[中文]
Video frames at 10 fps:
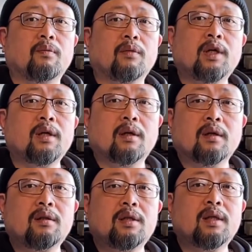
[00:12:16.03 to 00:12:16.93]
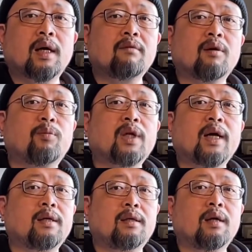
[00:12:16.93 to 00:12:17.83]
这个跟其他地方不
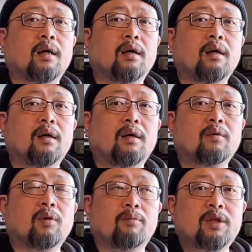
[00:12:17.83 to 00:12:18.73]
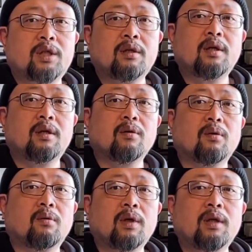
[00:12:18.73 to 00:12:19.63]
太一样，我们吃这人口
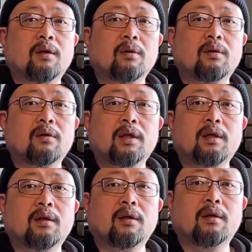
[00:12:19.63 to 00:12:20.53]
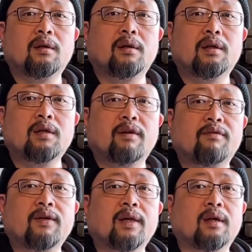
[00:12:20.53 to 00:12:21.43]
红利的。这个呃，这碗
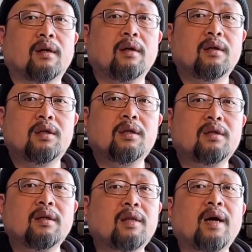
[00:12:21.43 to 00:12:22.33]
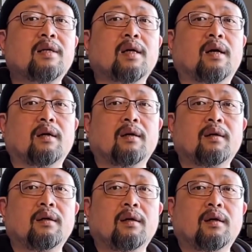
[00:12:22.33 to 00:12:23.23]
饭呢，吃的时间太长了，
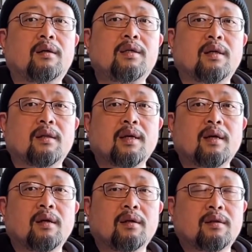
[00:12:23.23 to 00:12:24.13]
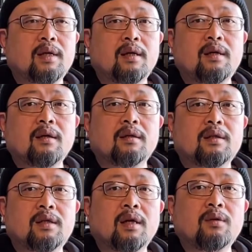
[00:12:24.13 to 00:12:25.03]
而且呢，在在一个
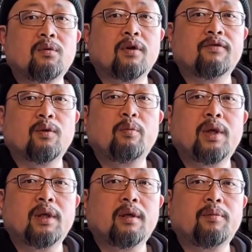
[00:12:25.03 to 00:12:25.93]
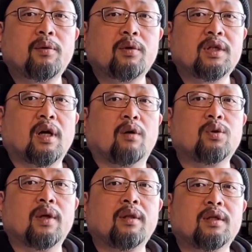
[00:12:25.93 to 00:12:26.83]
相对封闭的一个，比如小
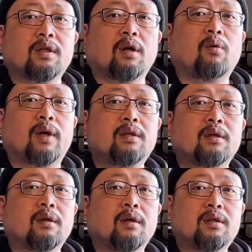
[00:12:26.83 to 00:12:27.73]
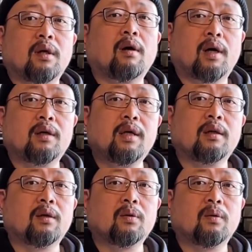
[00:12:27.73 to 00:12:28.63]
圈子、小环境、小行业
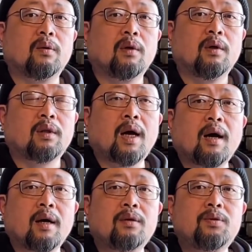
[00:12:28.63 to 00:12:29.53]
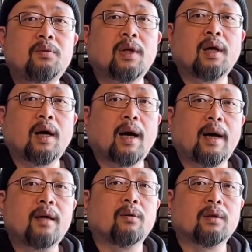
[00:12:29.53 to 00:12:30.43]
当中，他还居然
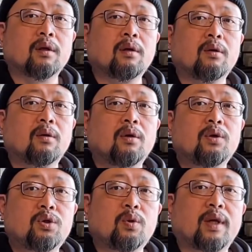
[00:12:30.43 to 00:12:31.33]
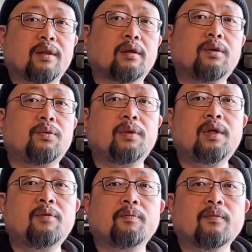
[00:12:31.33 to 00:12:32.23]
还有能够选择的余
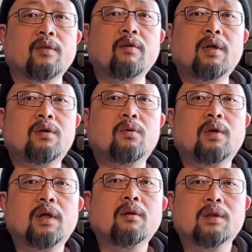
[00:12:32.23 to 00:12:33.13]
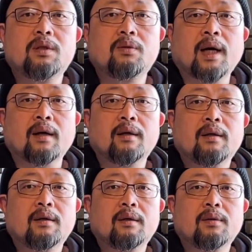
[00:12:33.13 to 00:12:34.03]
地，因为中国人口基数大，
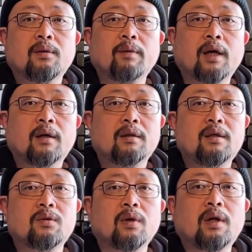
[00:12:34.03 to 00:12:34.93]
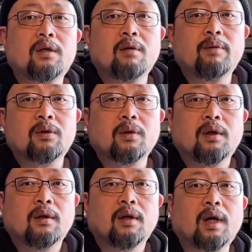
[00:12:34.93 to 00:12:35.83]
对吧？你虽然这边说
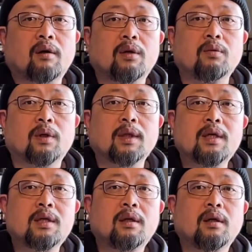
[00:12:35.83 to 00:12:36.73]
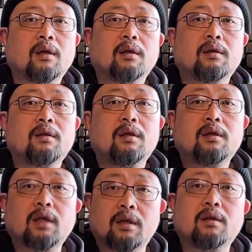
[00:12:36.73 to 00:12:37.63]
老人多，但是呢，你
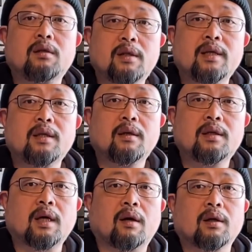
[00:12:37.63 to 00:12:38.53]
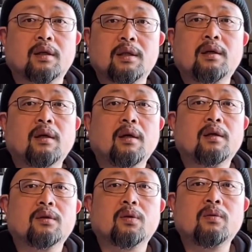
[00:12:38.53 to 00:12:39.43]
人年轻人少了，可是
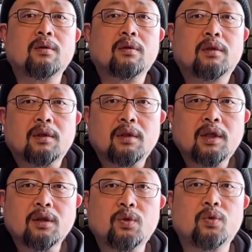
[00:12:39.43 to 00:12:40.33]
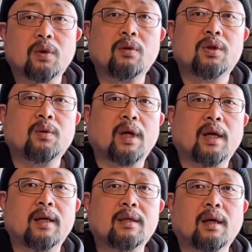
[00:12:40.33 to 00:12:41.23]
从一个绝对数量
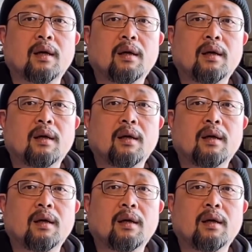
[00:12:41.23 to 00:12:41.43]
来讲，